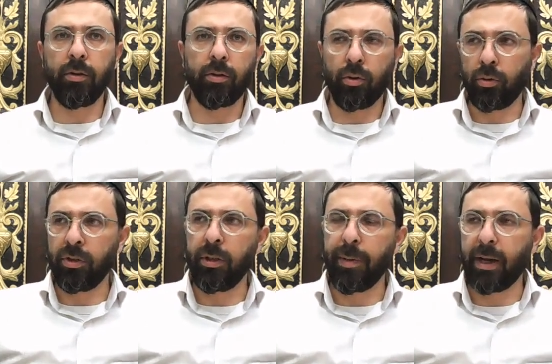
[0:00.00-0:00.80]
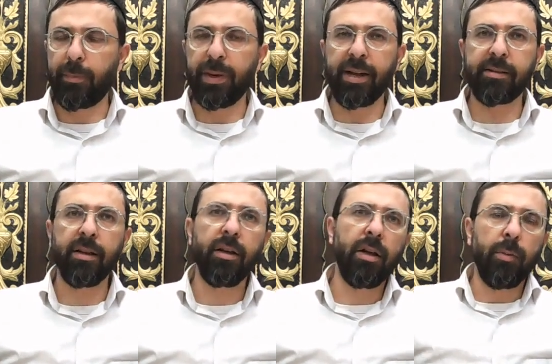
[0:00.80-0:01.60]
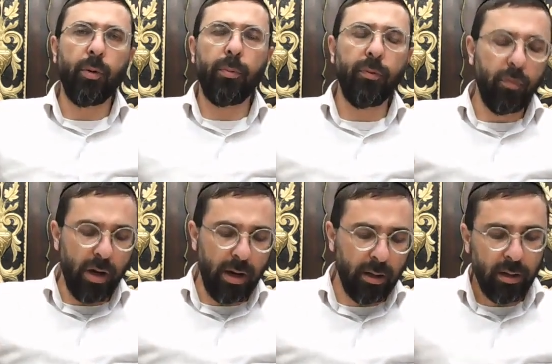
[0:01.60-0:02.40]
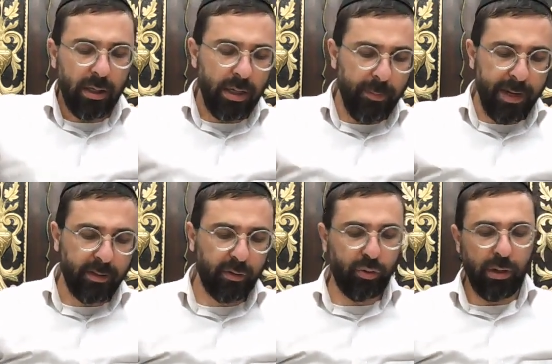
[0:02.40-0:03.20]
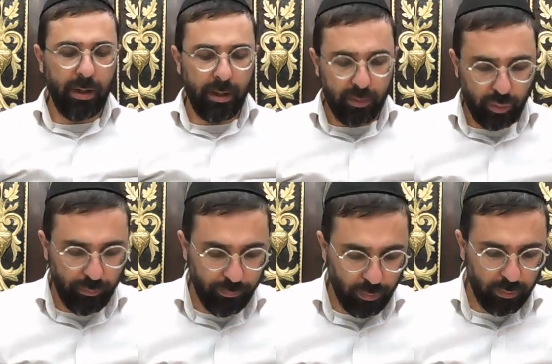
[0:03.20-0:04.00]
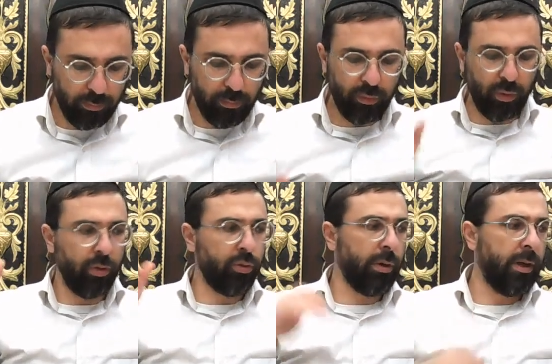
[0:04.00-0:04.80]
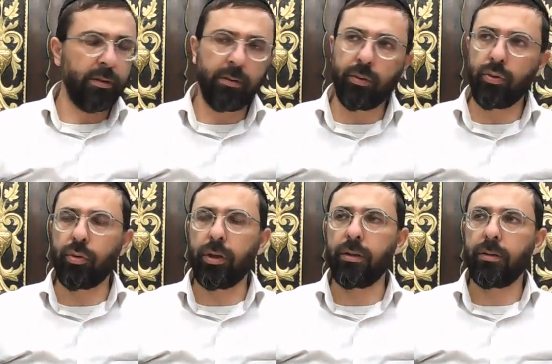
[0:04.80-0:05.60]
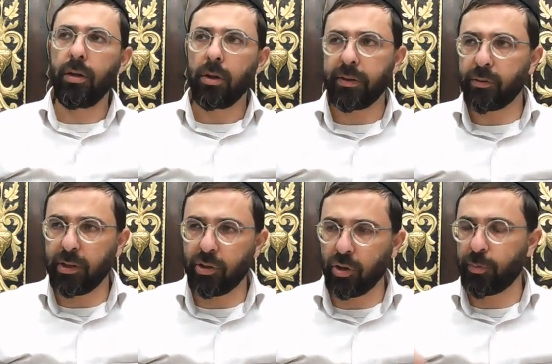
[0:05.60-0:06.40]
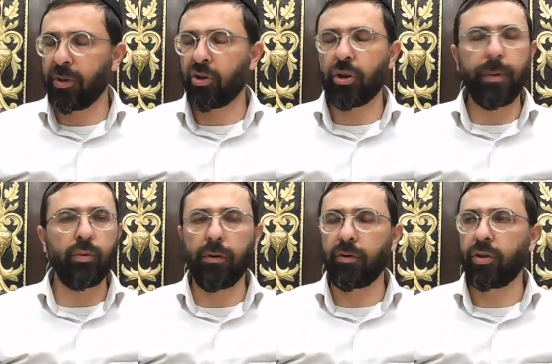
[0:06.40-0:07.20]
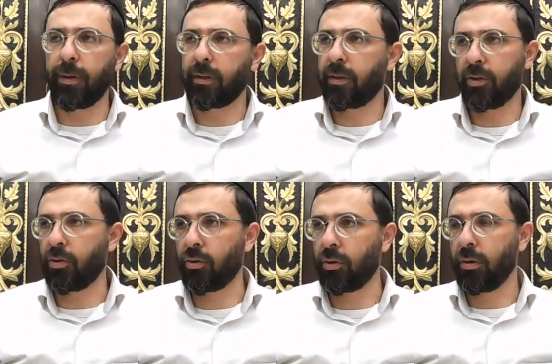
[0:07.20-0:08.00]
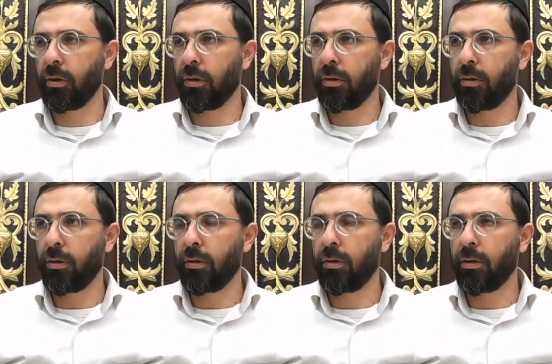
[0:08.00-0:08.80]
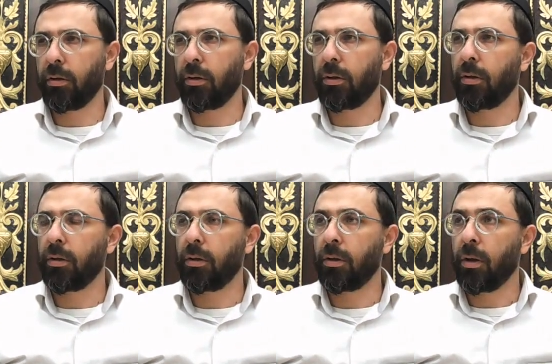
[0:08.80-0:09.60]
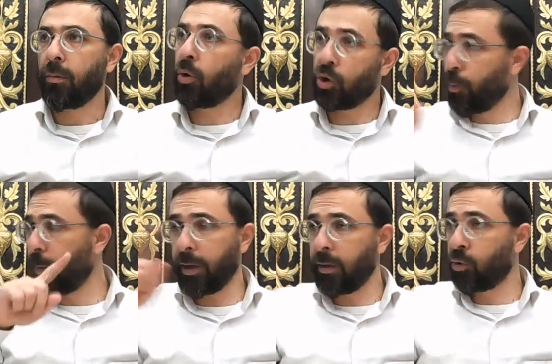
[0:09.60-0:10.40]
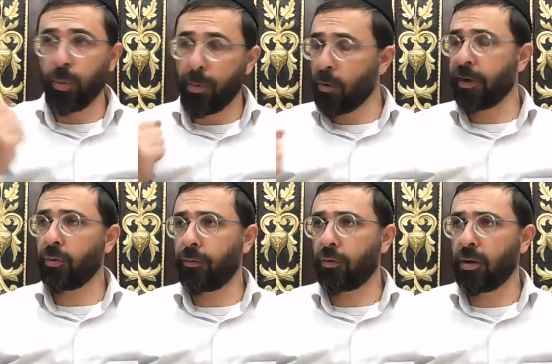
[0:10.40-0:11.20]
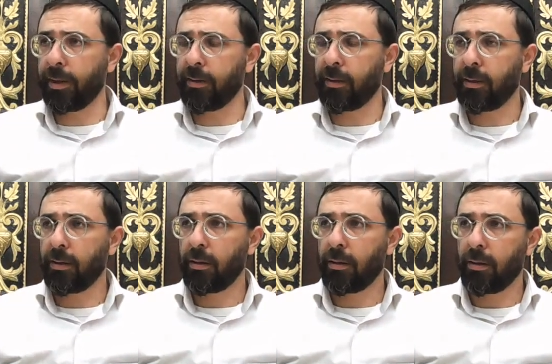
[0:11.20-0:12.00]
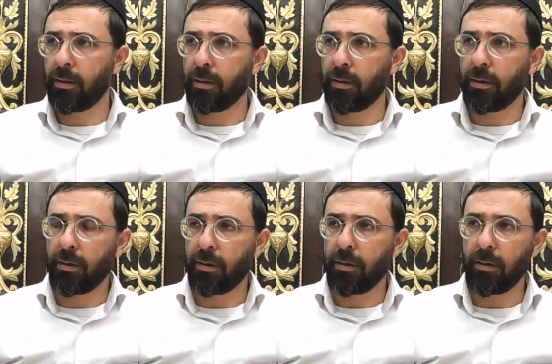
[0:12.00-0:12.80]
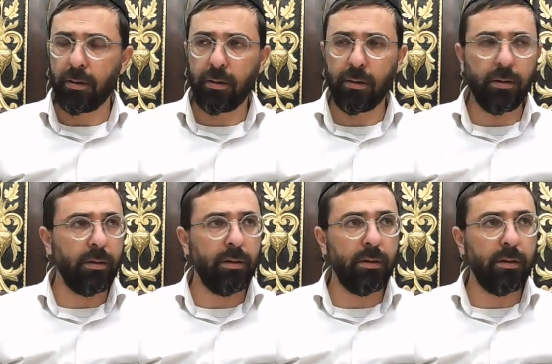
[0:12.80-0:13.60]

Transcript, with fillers: qu'on libère la place pendant vendredi pour pouvoir les mettre sur, la, sur le four. Pendant Shabbat, on les sortait du four. Ça change pendant Shabbat ou avant Shabbat, ça change. Donc, il n'y a pas de problème là Tu, peux pas ouvrir ton four Shabbat Il y a le four de l'époque.